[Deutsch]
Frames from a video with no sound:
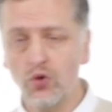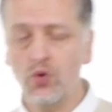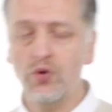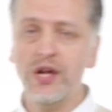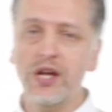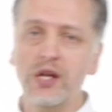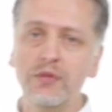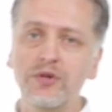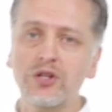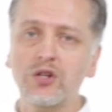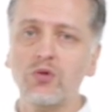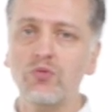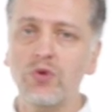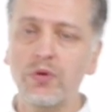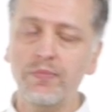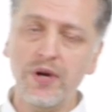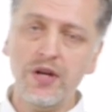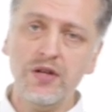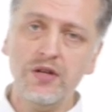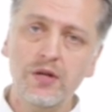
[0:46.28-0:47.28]
ein Kollege mich darum
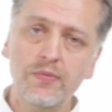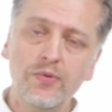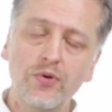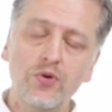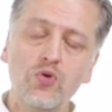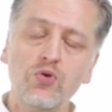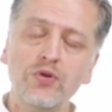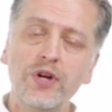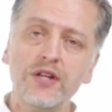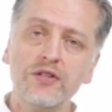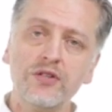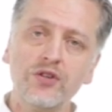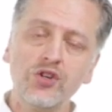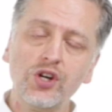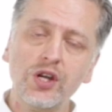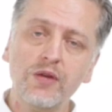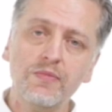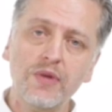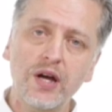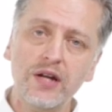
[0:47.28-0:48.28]
gebeten, den Produkttext
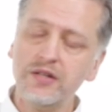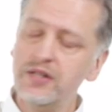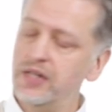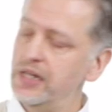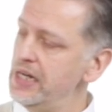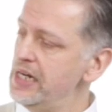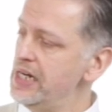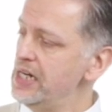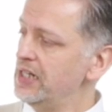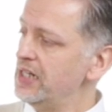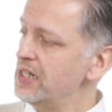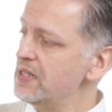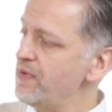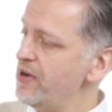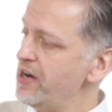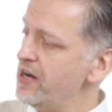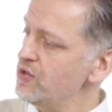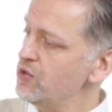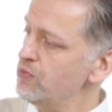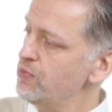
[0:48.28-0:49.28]
geschrieben hat, dass
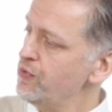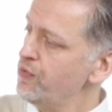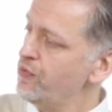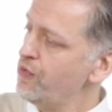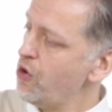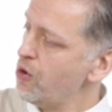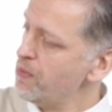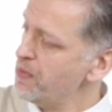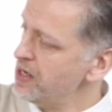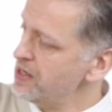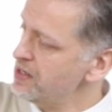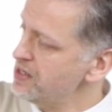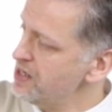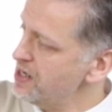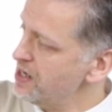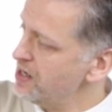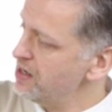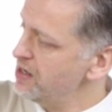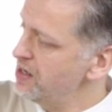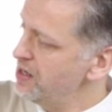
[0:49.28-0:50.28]
man also, bevor man
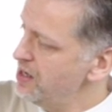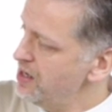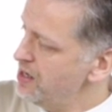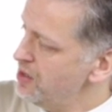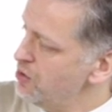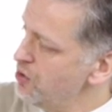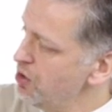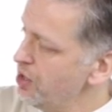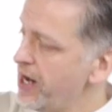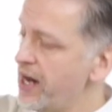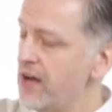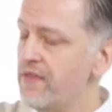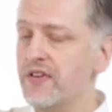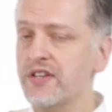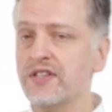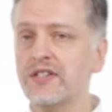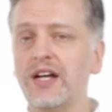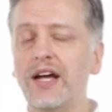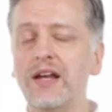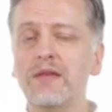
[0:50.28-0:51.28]
hier
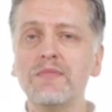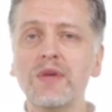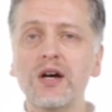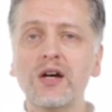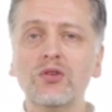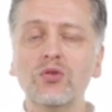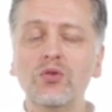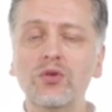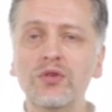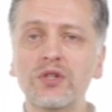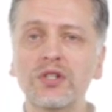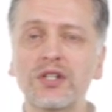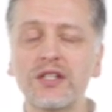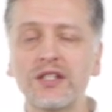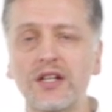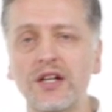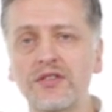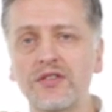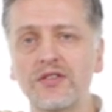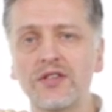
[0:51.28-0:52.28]
irgendetwas dran macht und
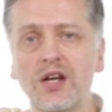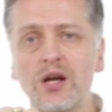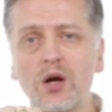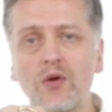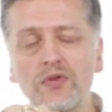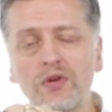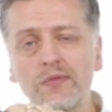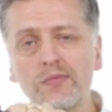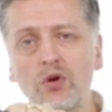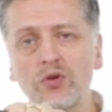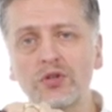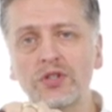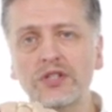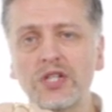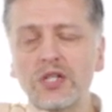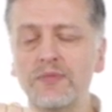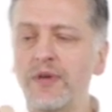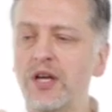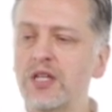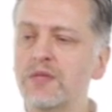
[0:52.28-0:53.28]
das ganze Set aufgebaut hat,
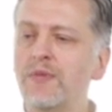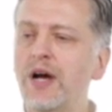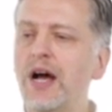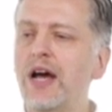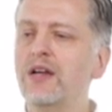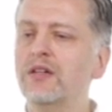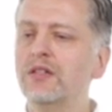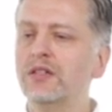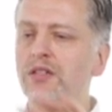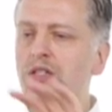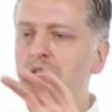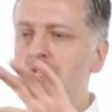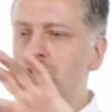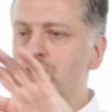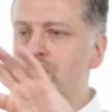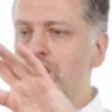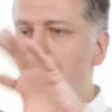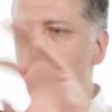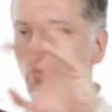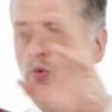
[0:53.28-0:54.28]
dass man erstmal alle
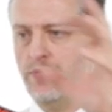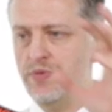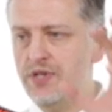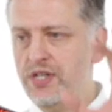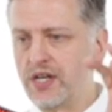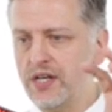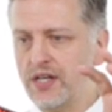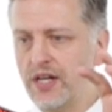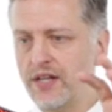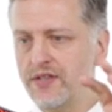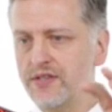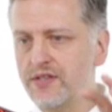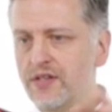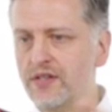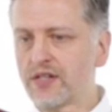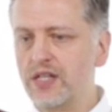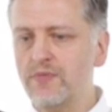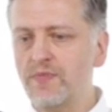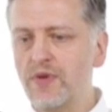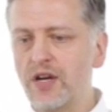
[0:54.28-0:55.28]
Schrauben, die hier dran
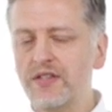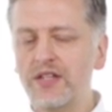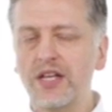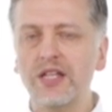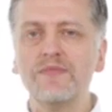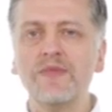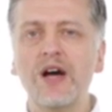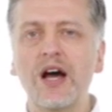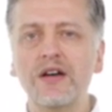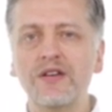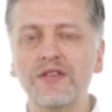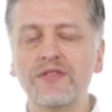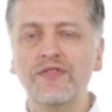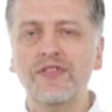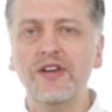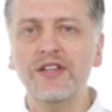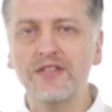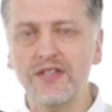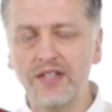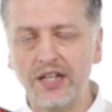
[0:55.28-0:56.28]
sind, dass man das erstmal alles
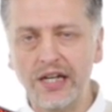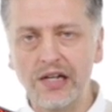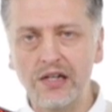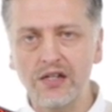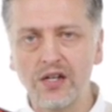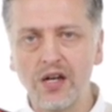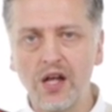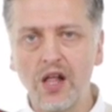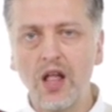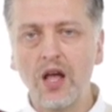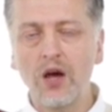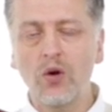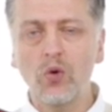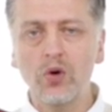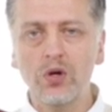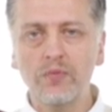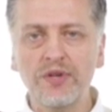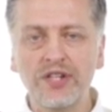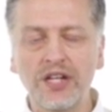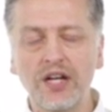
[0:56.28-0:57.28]
festdreht
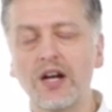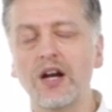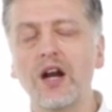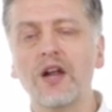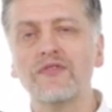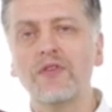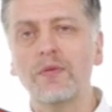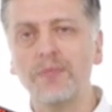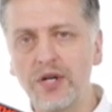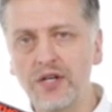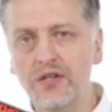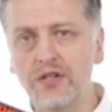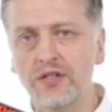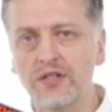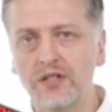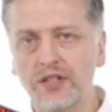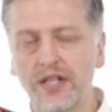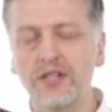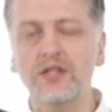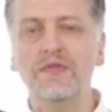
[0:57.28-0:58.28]
und miteinander
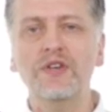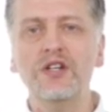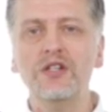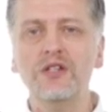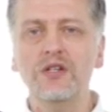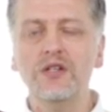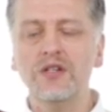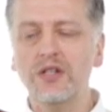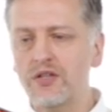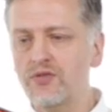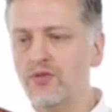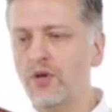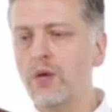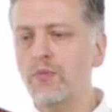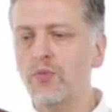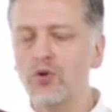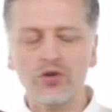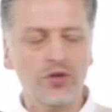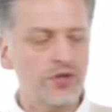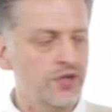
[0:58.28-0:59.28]
verbindet. Ganz wichtig, also
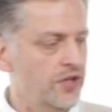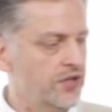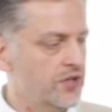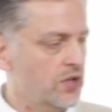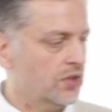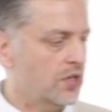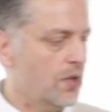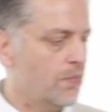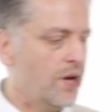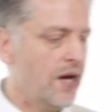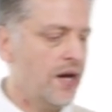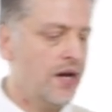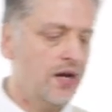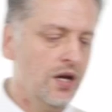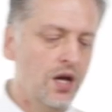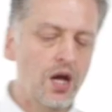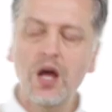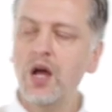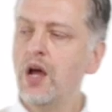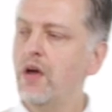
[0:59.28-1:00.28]
Imbusschlüssel ist auch
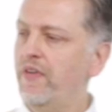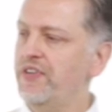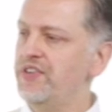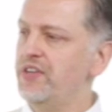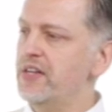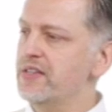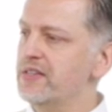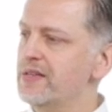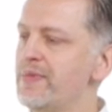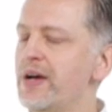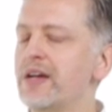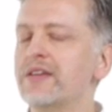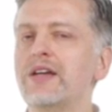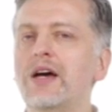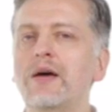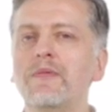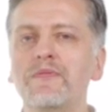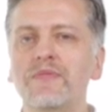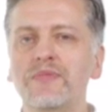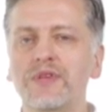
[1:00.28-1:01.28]
dabei. Wenn Sie das gemacht
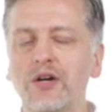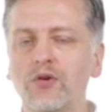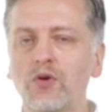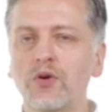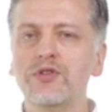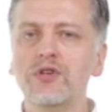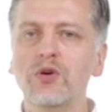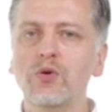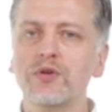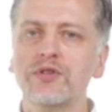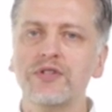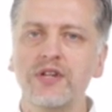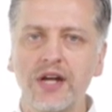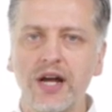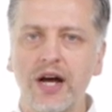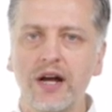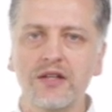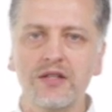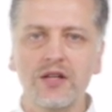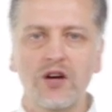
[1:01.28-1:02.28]
haben, dann können Sie
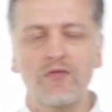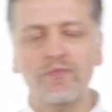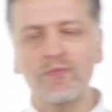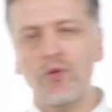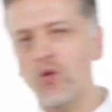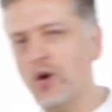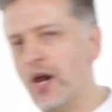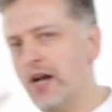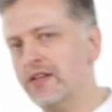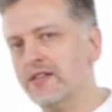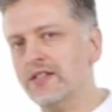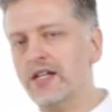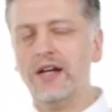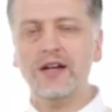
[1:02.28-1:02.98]
loslegen, alles aufbauen, alles